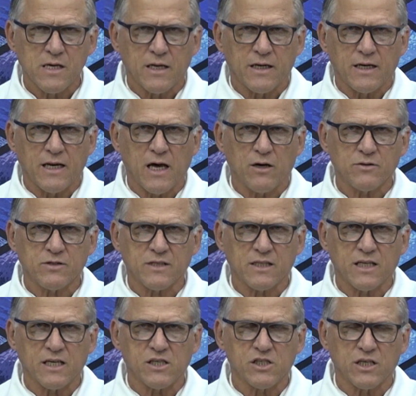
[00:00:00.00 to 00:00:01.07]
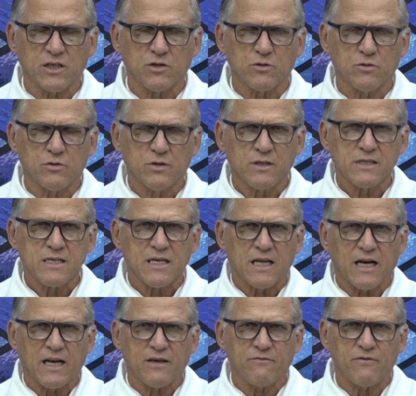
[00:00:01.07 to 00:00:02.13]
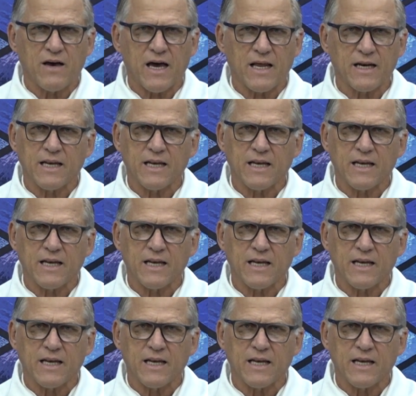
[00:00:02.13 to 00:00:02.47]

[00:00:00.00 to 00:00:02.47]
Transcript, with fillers: não se deixando levar